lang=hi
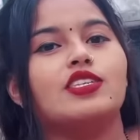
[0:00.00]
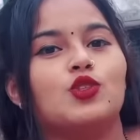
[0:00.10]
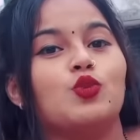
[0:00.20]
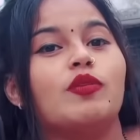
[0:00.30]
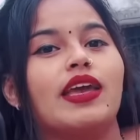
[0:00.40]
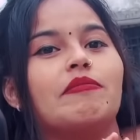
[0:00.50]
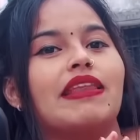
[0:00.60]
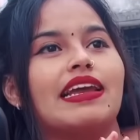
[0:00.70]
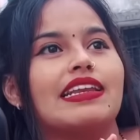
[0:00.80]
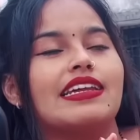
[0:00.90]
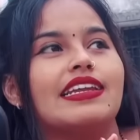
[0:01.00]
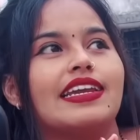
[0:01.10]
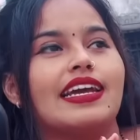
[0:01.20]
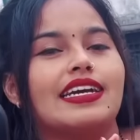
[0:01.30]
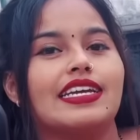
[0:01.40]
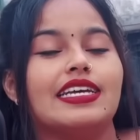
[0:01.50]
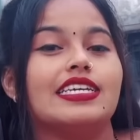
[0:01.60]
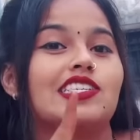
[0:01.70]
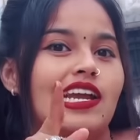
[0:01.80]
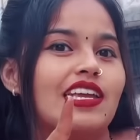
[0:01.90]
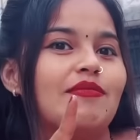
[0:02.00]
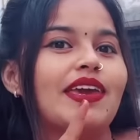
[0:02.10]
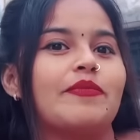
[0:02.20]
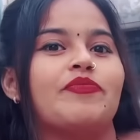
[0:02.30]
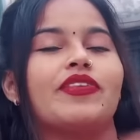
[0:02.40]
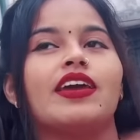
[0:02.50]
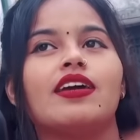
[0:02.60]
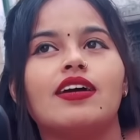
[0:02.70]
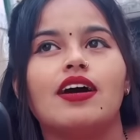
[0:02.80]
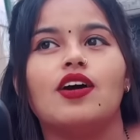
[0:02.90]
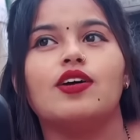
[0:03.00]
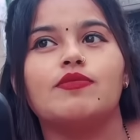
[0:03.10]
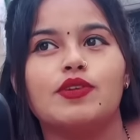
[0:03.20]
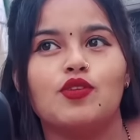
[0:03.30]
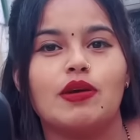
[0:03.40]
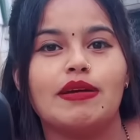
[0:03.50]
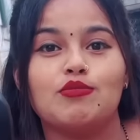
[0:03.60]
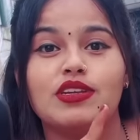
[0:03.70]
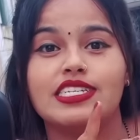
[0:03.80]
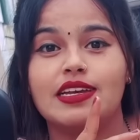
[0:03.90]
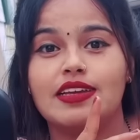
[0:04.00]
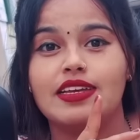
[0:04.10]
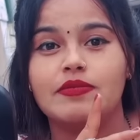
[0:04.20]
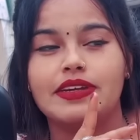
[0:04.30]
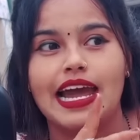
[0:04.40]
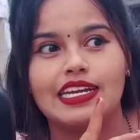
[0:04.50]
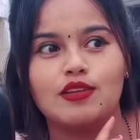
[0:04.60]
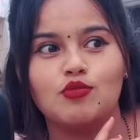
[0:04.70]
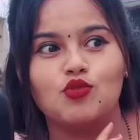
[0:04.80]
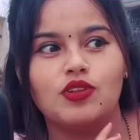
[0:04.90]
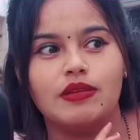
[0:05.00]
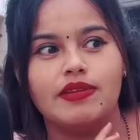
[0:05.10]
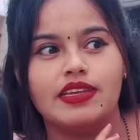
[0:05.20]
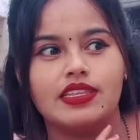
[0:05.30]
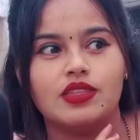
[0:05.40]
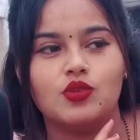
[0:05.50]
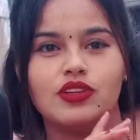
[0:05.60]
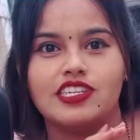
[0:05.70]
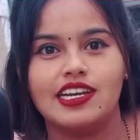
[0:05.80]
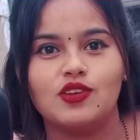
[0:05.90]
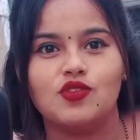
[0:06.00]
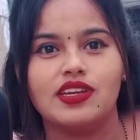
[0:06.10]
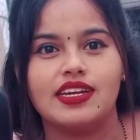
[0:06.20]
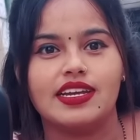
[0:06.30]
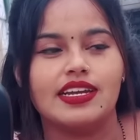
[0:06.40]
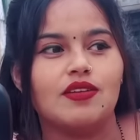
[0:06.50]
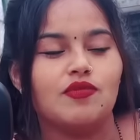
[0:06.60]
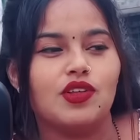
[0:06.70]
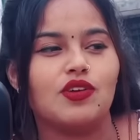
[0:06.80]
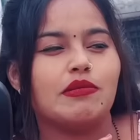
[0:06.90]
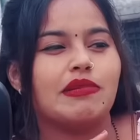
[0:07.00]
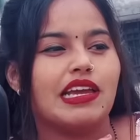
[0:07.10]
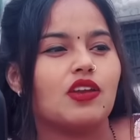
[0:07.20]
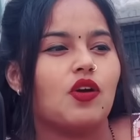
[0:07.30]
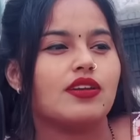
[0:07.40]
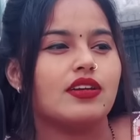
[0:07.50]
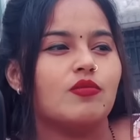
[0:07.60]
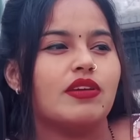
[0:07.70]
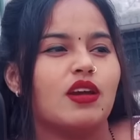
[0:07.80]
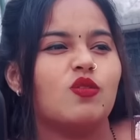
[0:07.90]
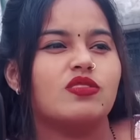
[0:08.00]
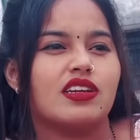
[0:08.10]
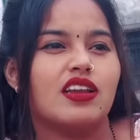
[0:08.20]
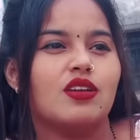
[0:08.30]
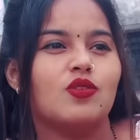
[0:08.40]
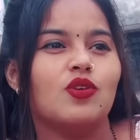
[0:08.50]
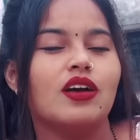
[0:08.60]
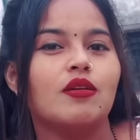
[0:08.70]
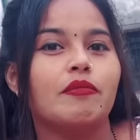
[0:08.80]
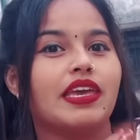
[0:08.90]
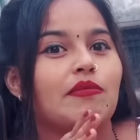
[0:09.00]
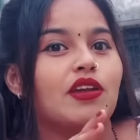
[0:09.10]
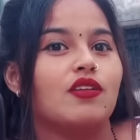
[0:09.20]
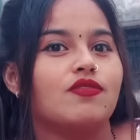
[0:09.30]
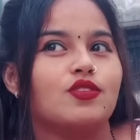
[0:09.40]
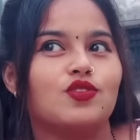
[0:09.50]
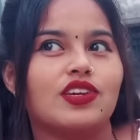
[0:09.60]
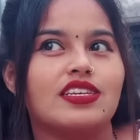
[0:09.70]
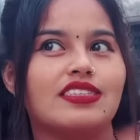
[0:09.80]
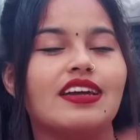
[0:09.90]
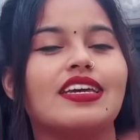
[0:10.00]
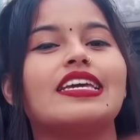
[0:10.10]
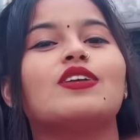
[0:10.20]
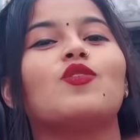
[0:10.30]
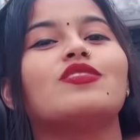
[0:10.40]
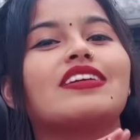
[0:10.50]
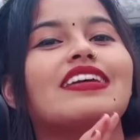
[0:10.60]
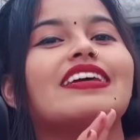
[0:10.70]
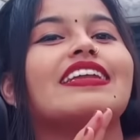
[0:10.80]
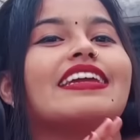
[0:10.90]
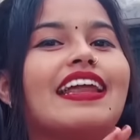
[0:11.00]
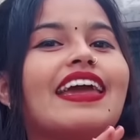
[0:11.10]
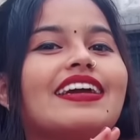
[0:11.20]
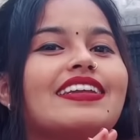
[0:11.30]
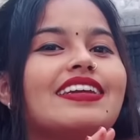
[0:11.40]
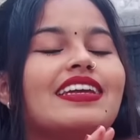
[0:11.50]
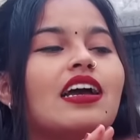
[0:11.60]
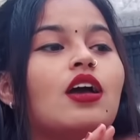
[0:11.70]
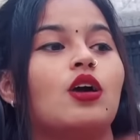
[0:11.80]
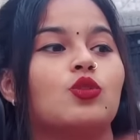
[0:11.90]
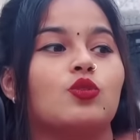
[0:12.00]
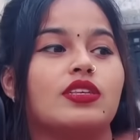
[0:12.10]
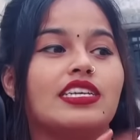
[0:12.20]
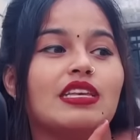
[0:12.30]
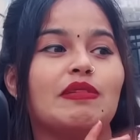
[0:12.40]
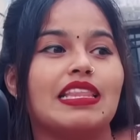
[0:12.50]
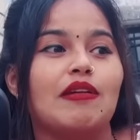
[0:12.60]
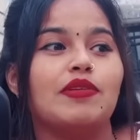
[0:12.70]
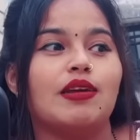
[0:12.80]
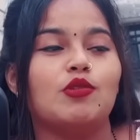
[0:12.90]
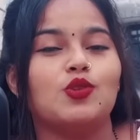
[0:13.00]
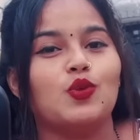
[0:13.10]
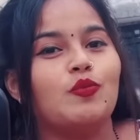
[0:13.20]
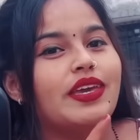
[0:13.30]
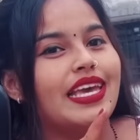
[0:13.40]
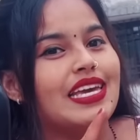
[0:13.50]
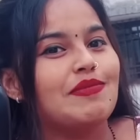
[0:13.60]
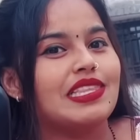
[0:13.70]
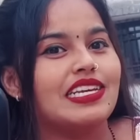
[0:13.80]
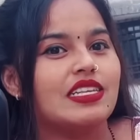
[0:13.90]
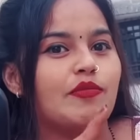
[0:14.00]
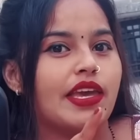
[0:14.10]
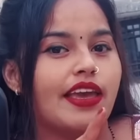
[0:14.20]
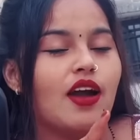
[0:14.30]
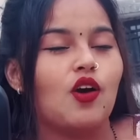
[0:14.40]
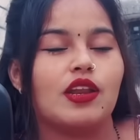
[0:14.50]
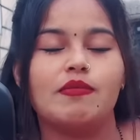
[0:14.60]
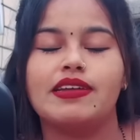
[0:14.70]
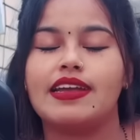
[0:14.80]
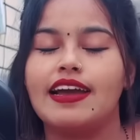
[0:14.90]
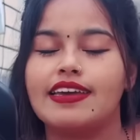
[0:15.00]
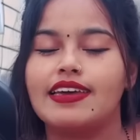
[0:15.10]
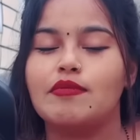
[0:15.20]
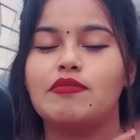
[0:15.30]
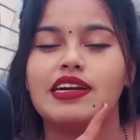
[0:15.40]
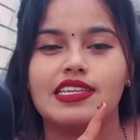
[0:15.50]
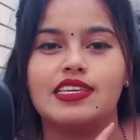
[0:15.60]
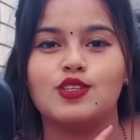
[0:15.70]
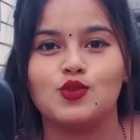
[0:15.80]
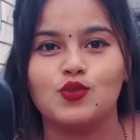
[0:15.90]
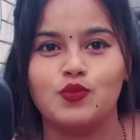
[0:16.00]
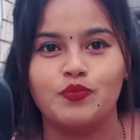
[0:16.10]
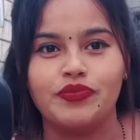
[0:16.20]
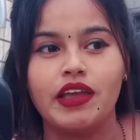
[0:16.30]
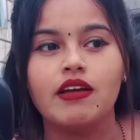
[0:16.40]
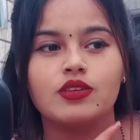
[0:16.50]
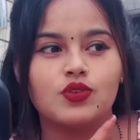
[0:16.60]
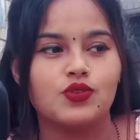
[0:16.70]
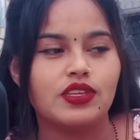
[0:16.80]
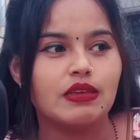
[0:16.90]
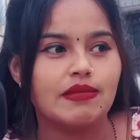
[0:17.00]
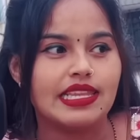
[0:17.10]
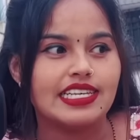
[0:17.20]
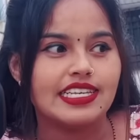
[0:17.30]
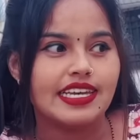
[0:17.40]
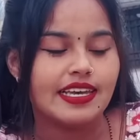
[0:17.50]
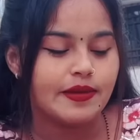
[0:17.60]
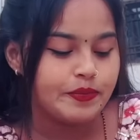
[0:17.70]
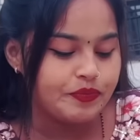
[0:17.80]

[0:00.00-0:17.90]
जीतू भैया ब्लैक कलर लेना है करके स्टार्टिंग में और फिर वो बाद बोली कि डार्क ब्लू ले बे तो अच्छा रही इन्होंने करके ना फिर ओका बाद भैया कॉल करें भैया कौन सा कलर लो भैया भी कन्फ्यूज हो गई थी ना कि कौन सा कलर लेना है करके ना तो सही से बता भैया बोले तो भैया ही बताई से भैया और हमारे यहाँ के बड़े दीदी सोनू सोनू दीदी बताई से कि